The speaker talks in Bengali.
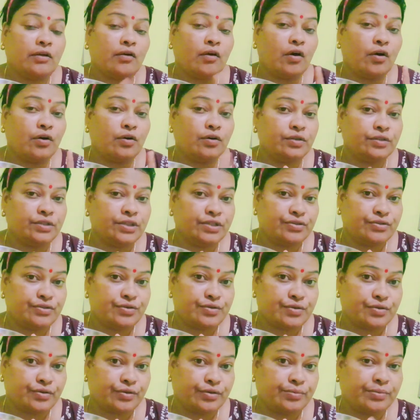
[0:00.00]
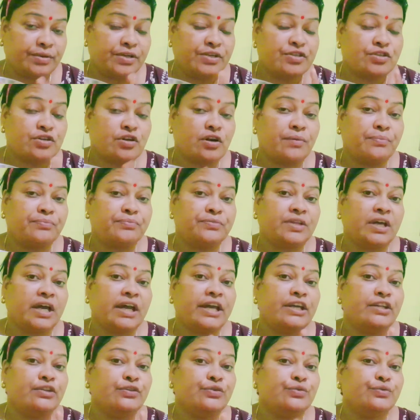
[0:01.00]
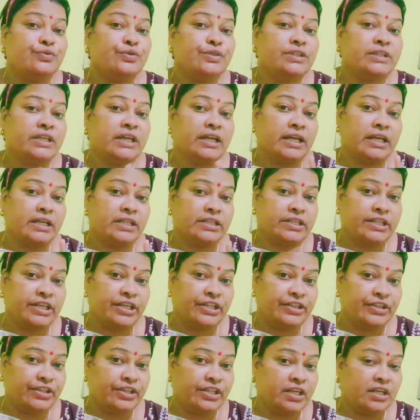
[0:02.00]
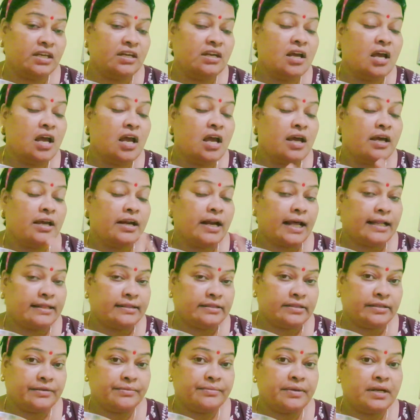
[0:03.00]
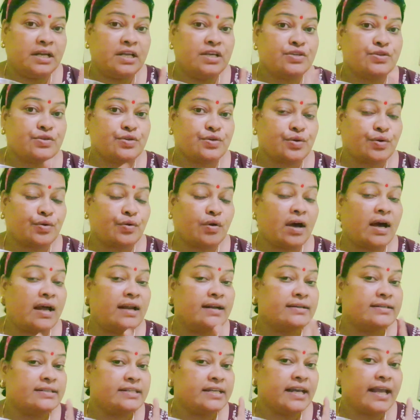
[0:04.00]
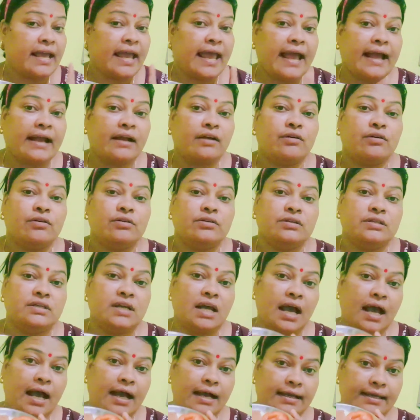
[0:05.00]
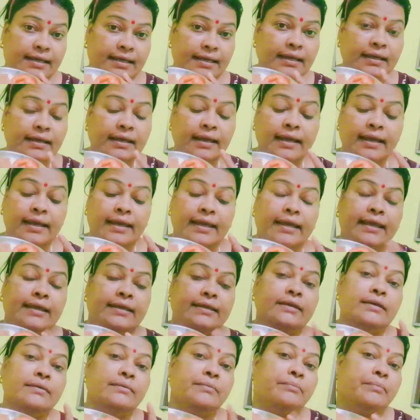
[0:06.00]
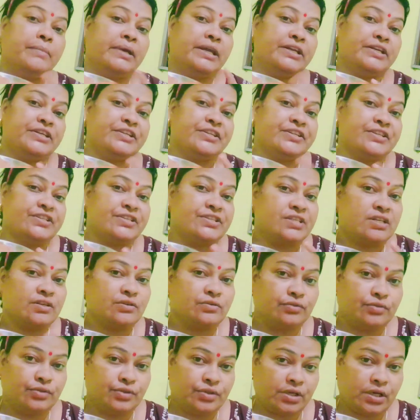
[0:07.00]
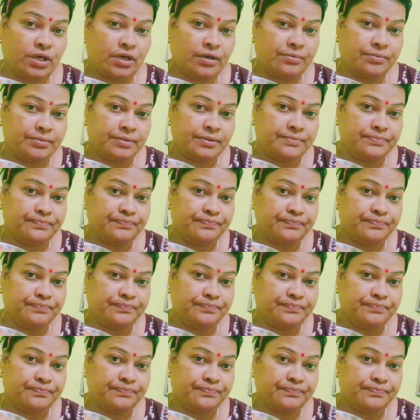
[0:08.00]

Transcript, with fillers: কখন ইউজ করবেন সপ্তাহে দুই থেকে তিন দিন রাত্রিবেলা শোয়ার ঠিক এক ঘন্টা আগে এই মেনটেনেন্সটা করতে হবে